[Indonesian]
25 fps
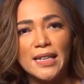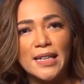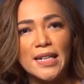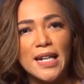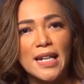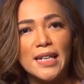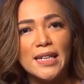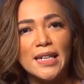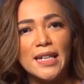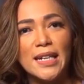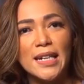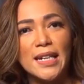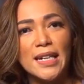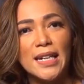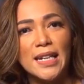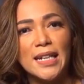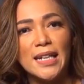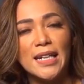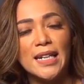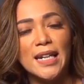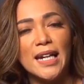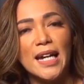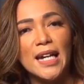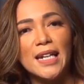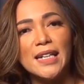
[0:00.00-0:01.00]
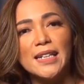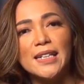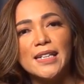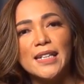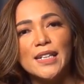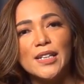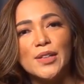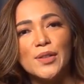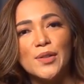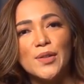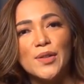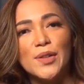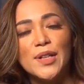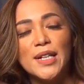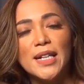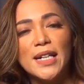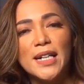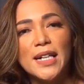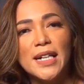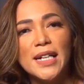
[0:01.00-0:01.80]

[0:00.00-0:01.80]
tidak diingin inginkan gitu.